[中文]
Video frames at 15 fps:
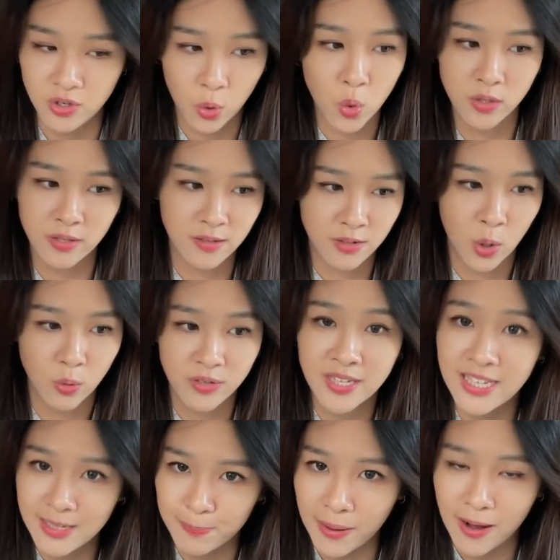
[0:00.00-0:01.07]
或者是从
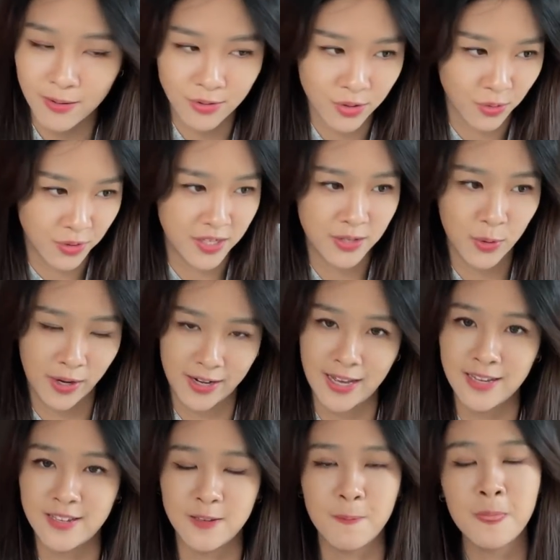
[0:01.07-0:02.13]
细胞受精卵
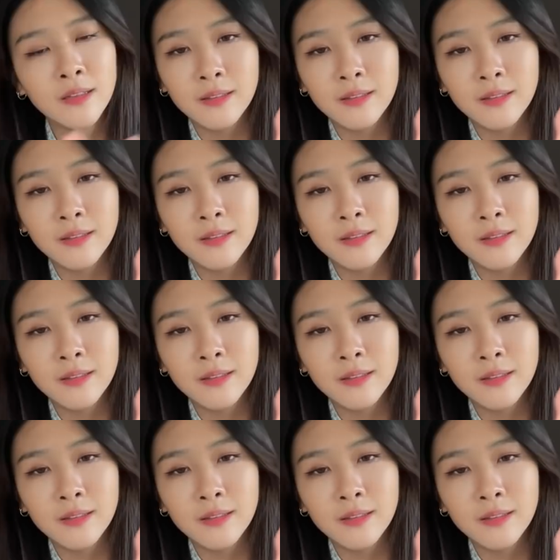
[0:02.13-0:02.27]
开始，